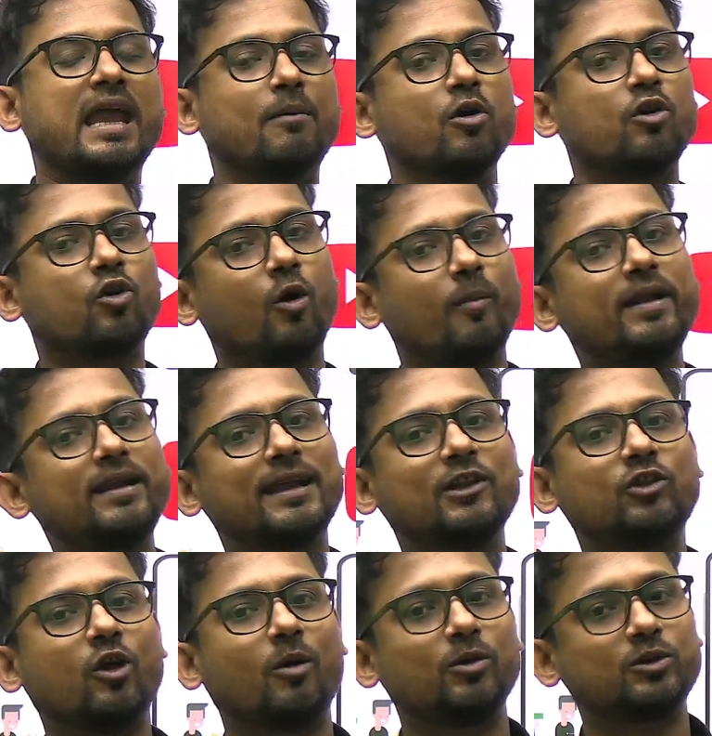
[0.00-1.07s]
এবং কমেন্টে
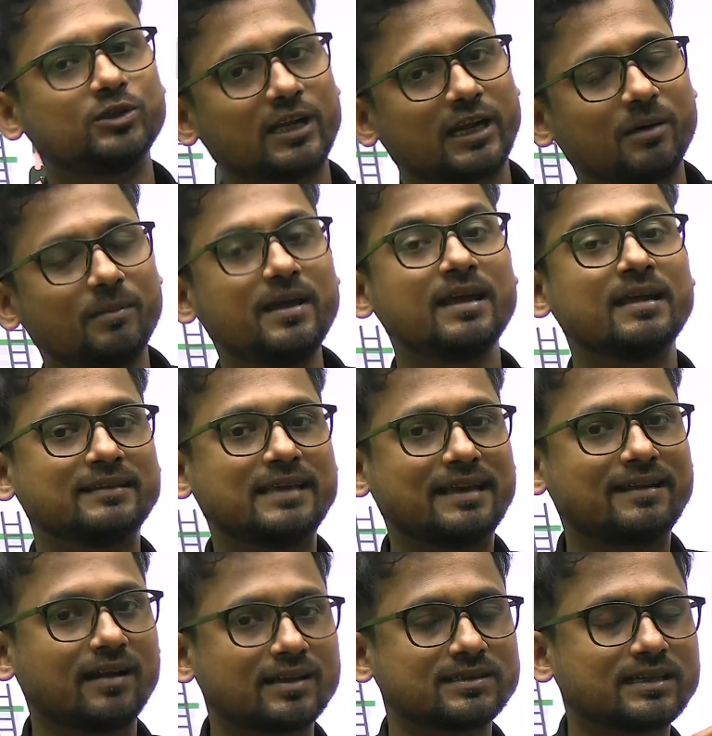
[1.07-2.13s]
কিন্তু অবশ্যই জানাবে যে এই
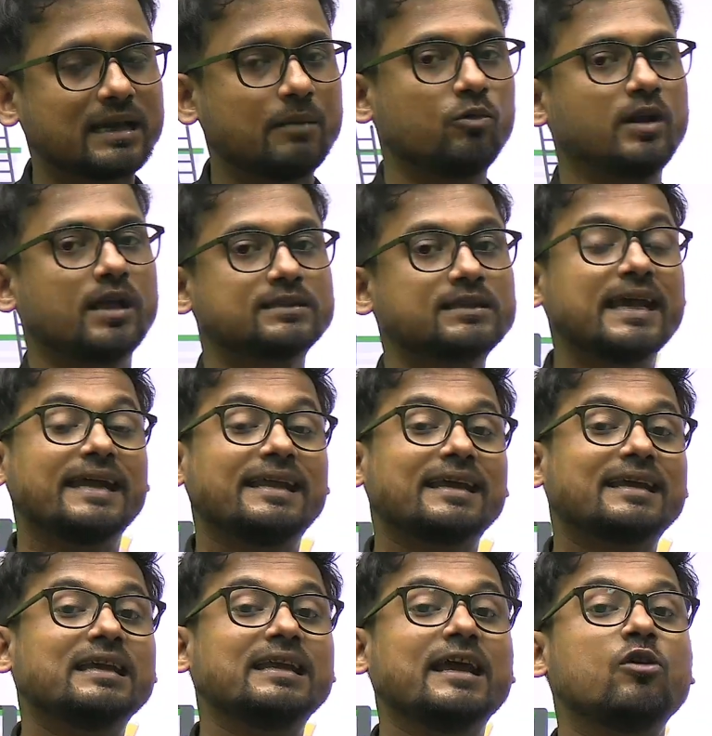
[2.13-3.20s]
ক্লাসটা কেমন লাগছে এটা
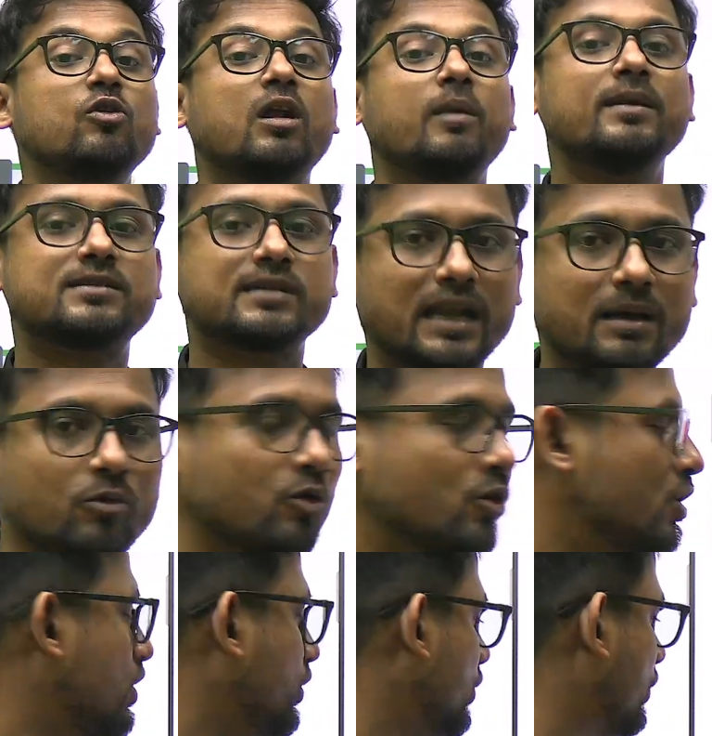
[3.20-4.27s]
কি রেগুলার আমি চালাবো
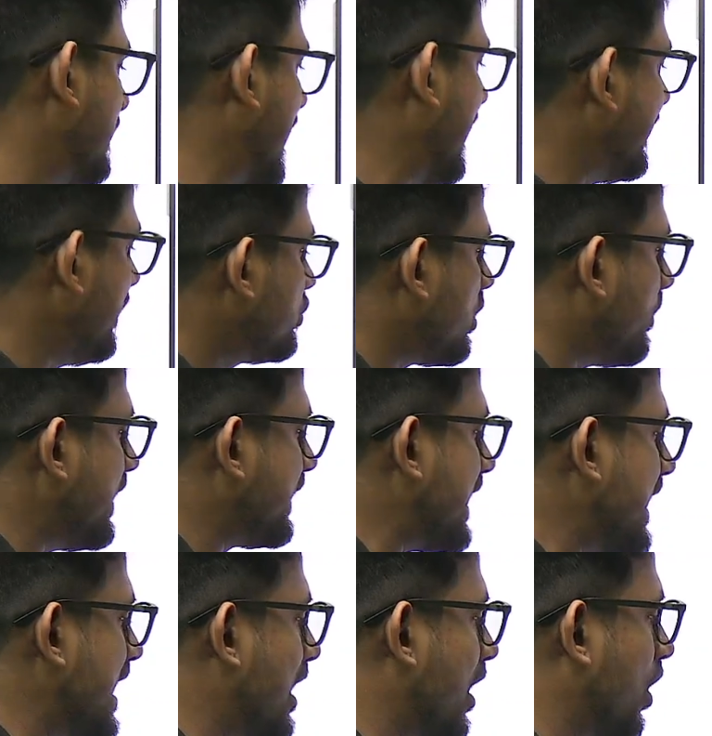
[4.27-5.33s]
তো থ্যাংক ইউ
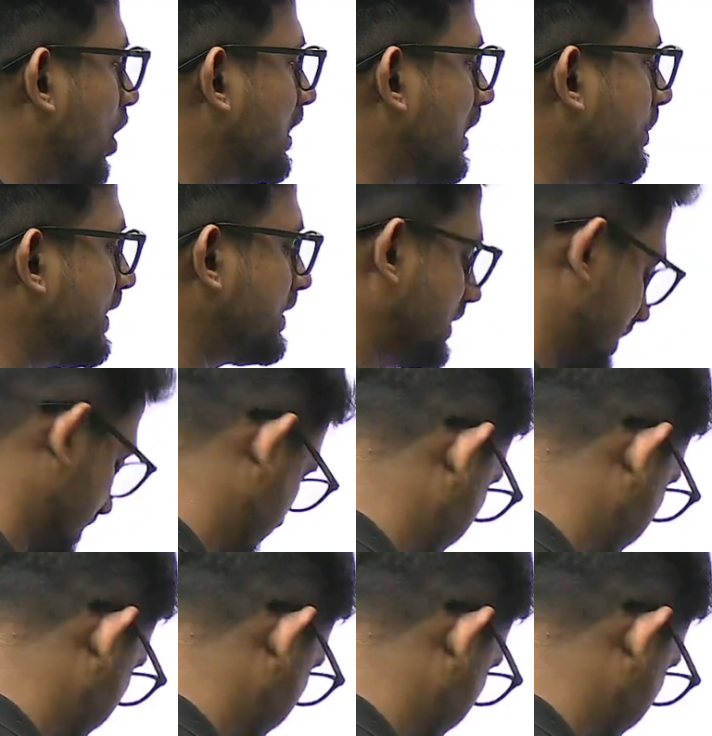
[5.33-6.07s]
সবাইকে অল দ্য বেস্ট